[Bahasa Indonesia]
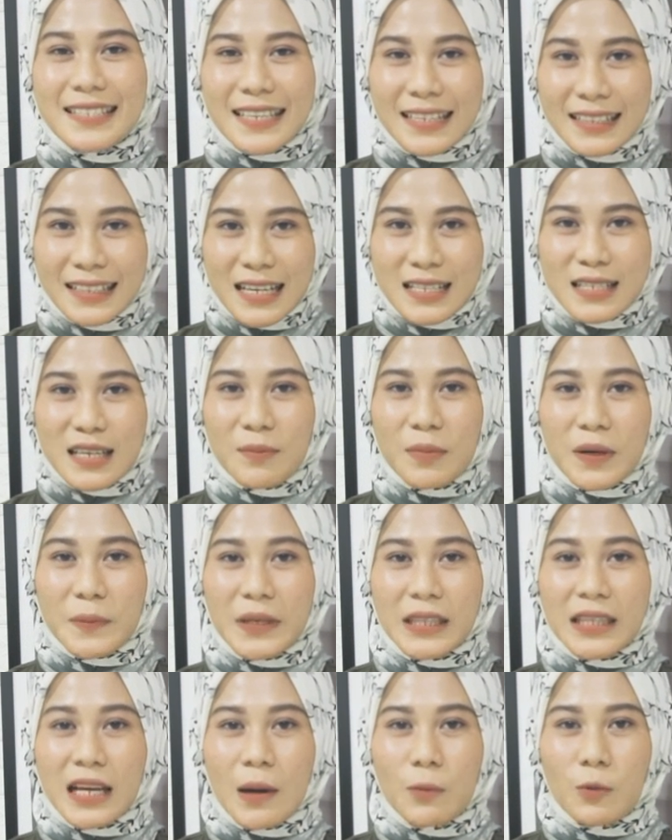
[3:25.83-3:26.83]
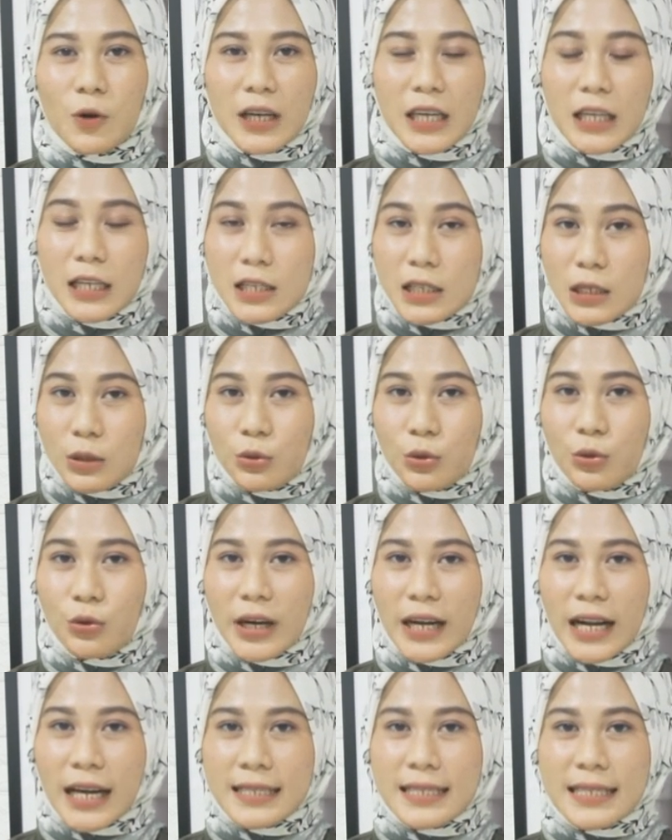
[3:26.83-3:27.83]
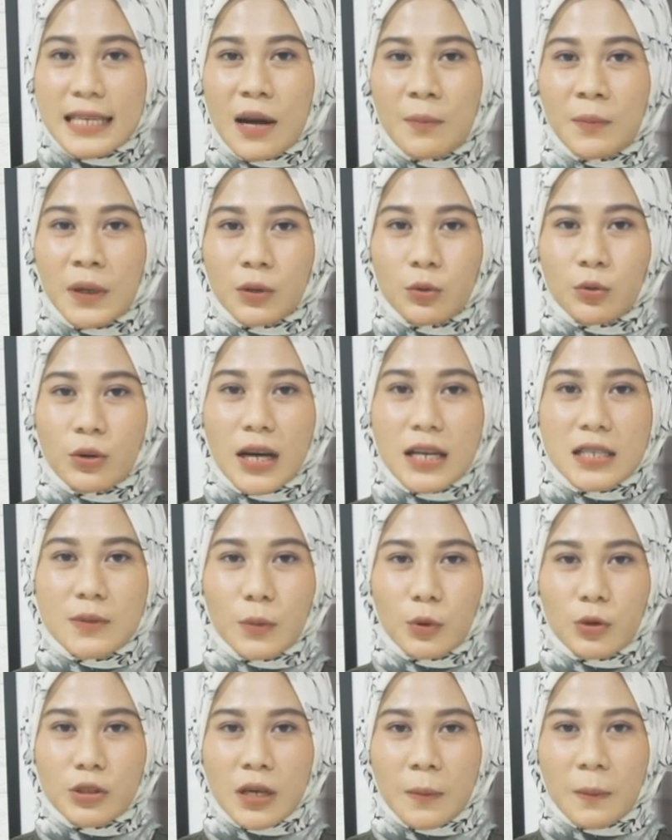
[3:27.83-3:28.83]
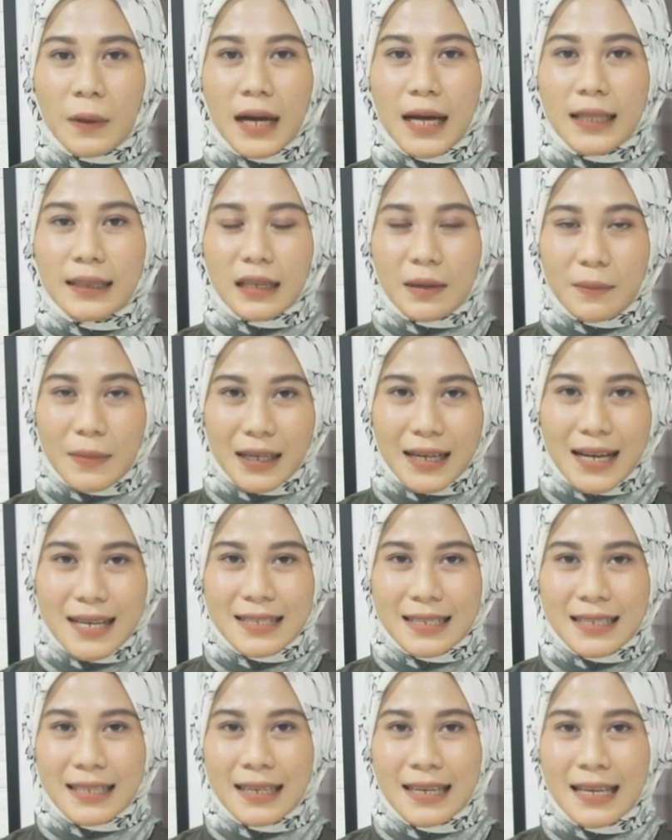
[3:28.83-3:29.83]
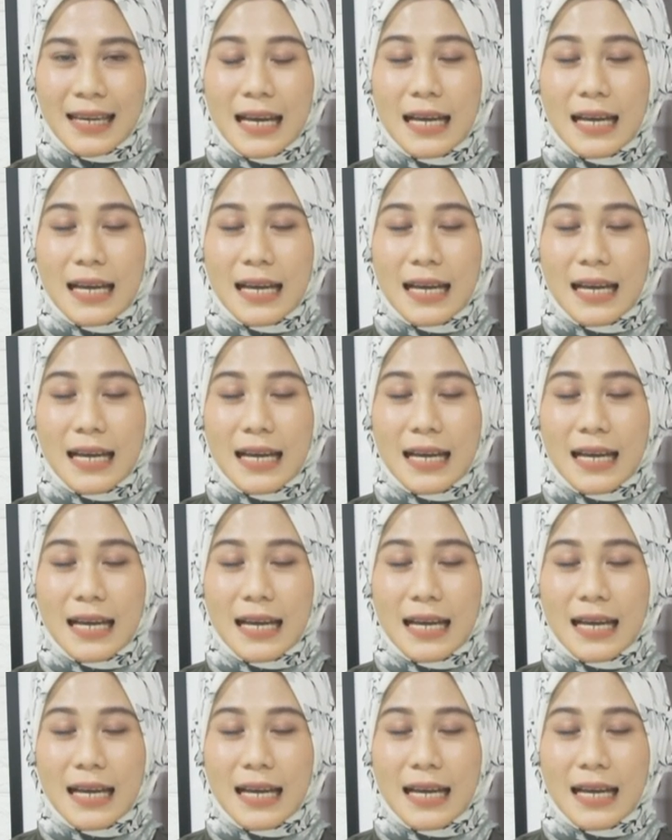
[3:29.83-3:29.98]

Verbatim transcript: Saya sabar minta mewakili seluruh redaksi yang bertugas mengucapkan terima kasih.